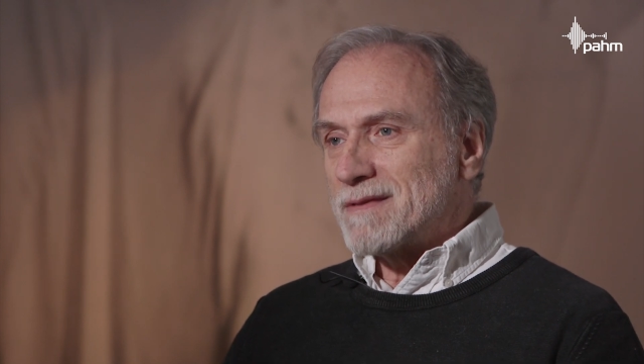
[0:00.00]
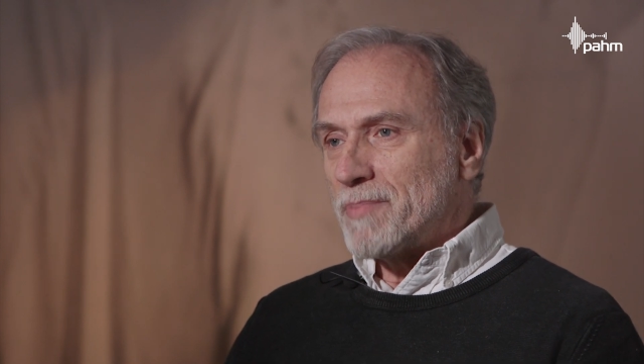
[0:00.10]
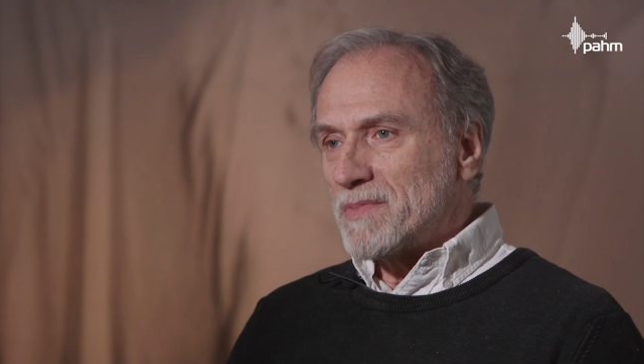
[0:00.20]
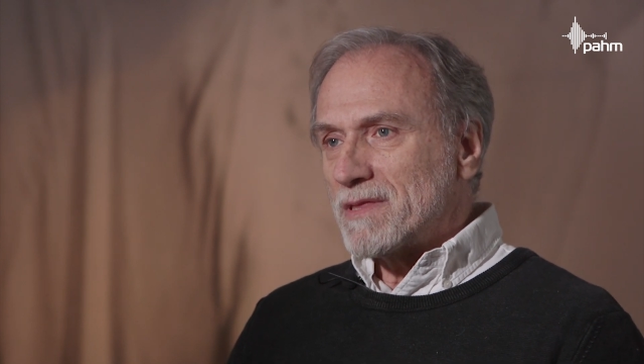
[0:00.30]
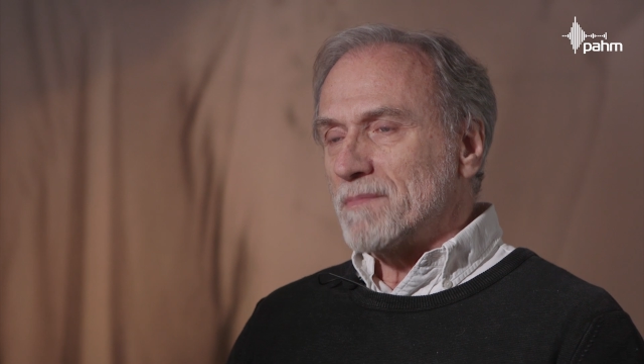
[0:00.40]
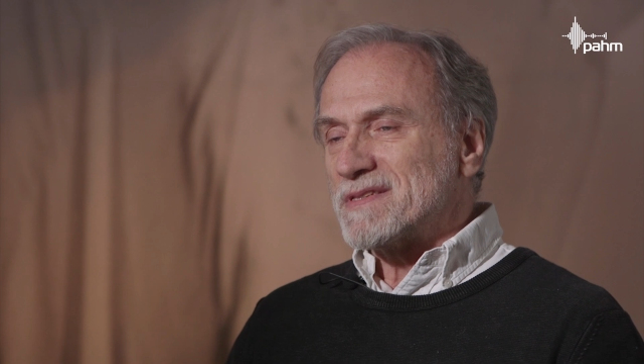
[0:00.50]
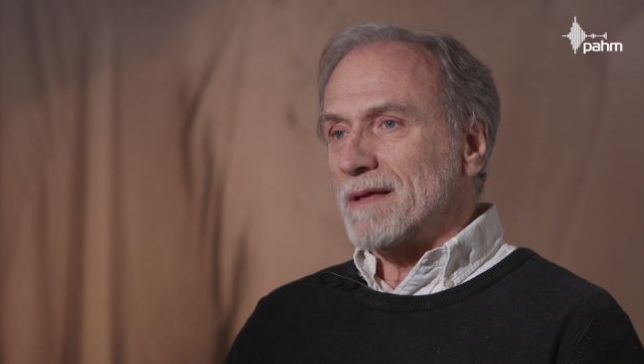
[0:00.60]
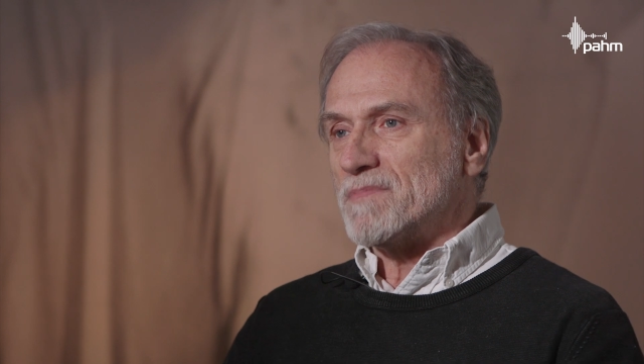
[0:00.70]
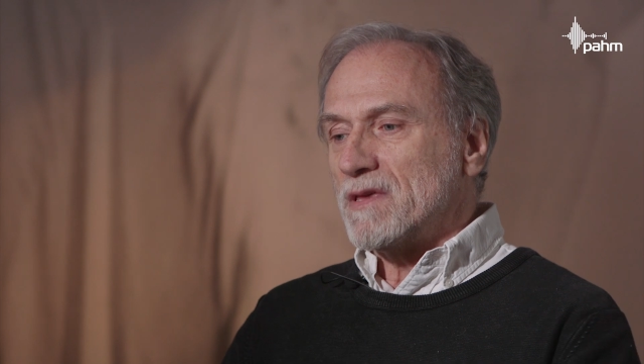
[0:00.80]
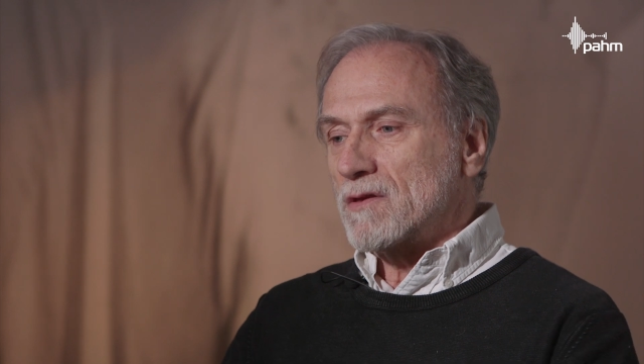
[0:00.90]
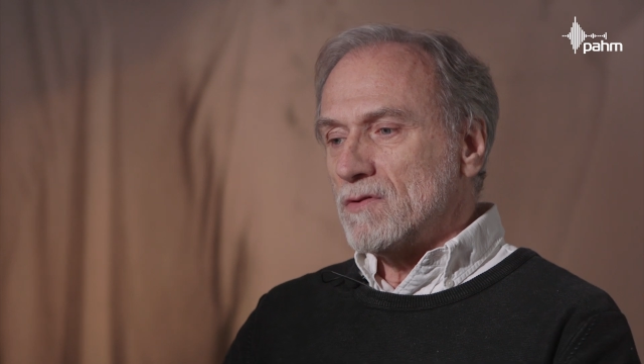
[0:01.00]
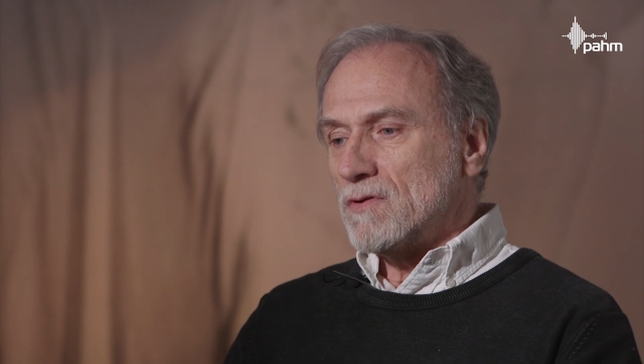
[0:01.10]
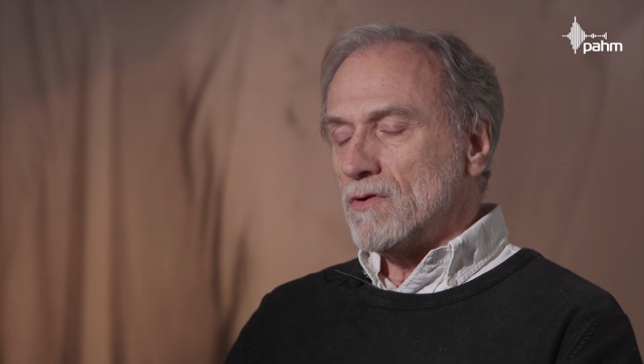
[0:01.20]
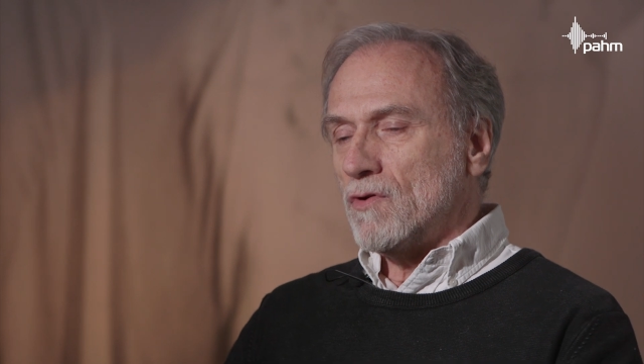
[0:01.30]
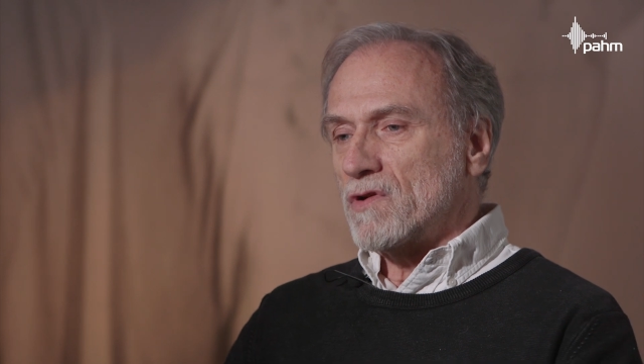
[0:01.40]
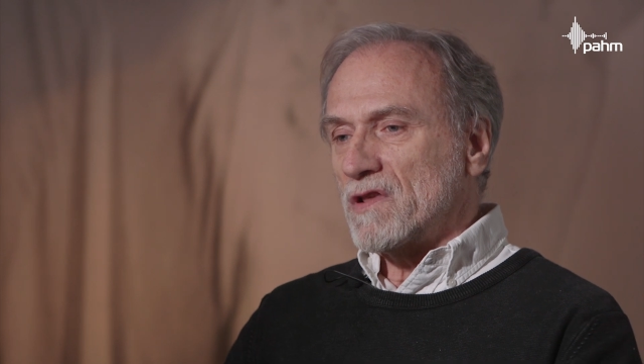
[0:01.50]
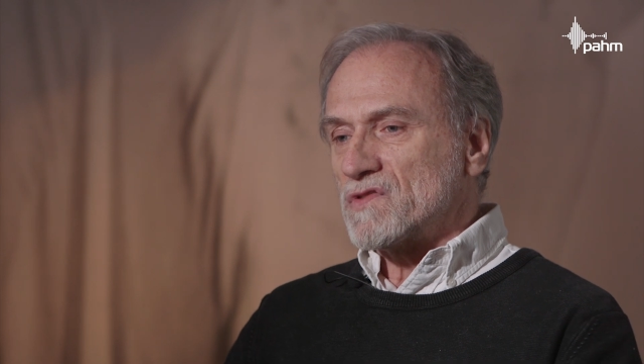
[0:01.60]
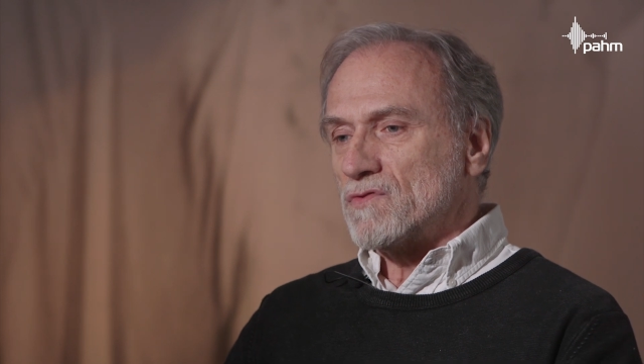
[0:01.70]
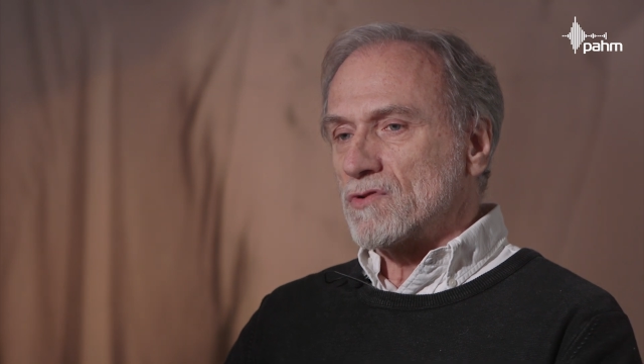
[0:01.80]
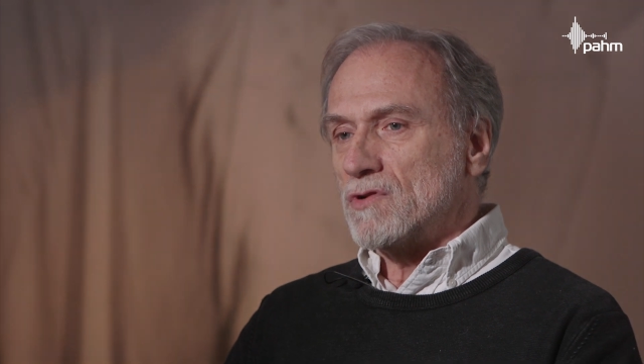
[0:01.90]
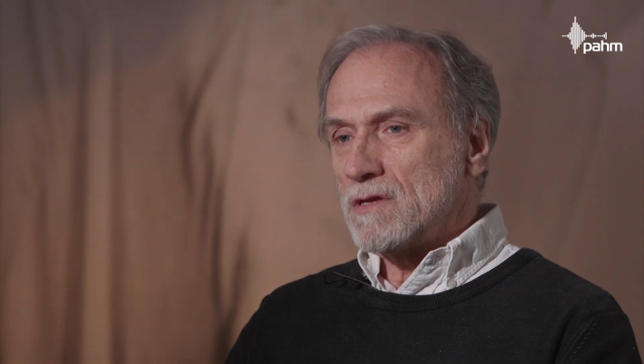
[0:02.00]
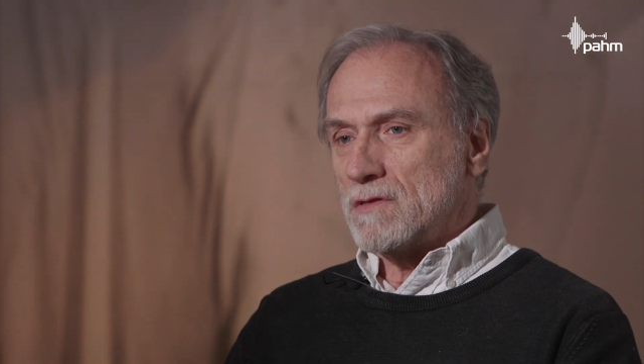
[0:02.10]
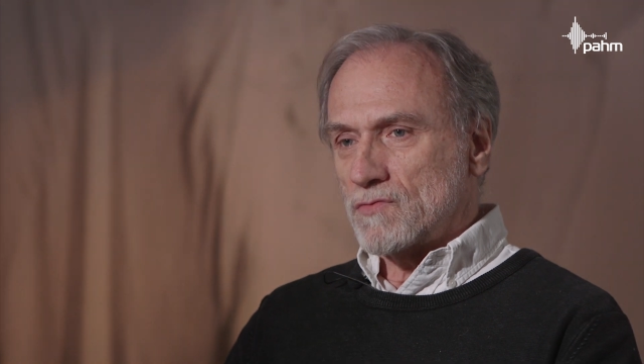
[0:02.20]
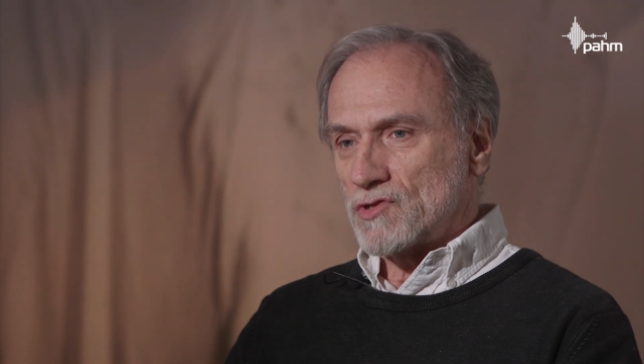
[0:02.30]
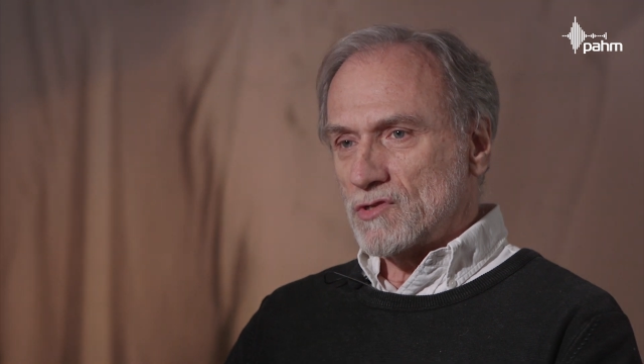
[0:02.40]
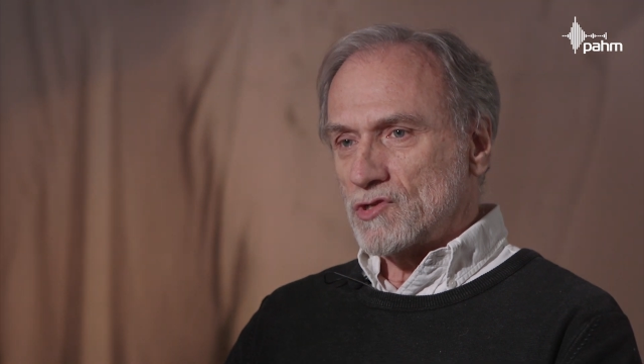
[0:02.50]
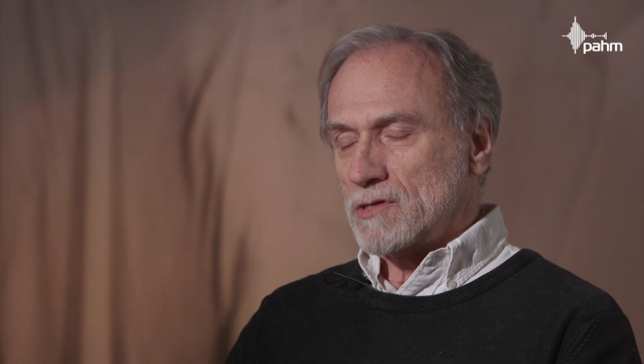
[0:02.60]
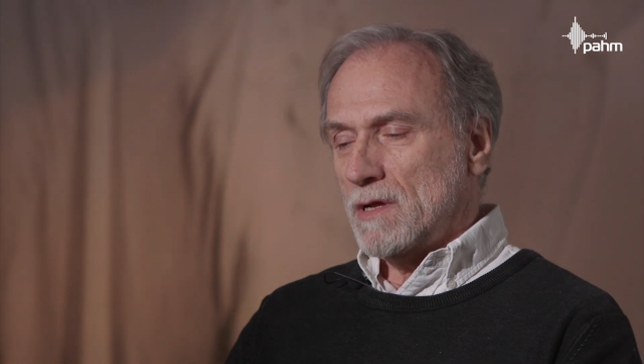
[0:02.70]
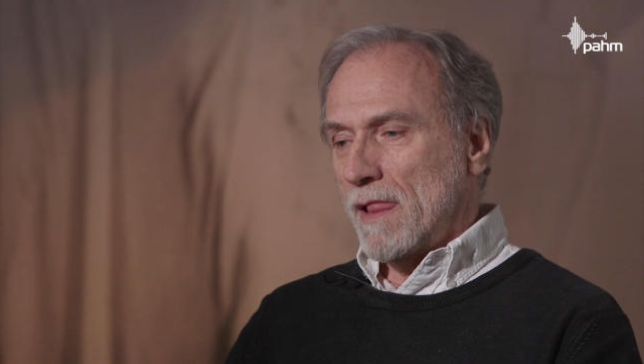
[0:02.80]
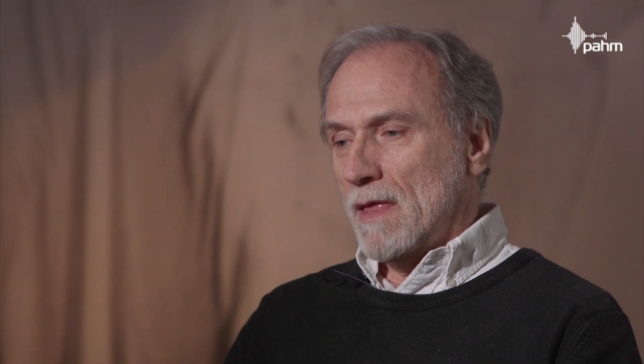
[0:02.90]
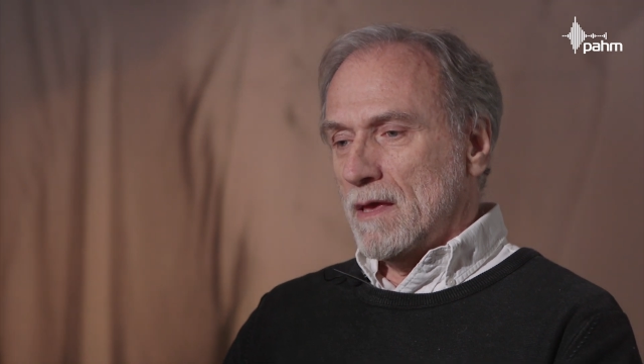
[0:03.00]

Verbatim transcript: zapamiętałem z tamtego okresu tylko jedną rzecz